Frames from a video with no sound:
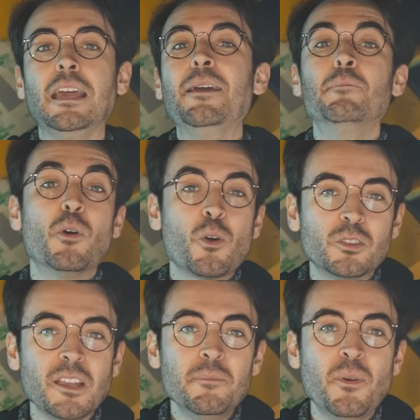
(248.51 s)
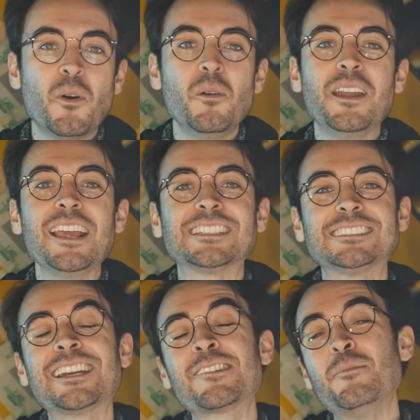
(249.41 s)
en poco tiempo volvería a
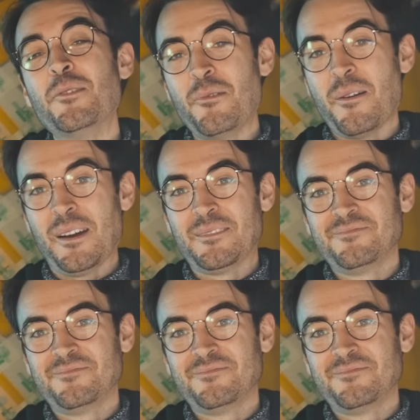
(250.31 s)
estar como nueva.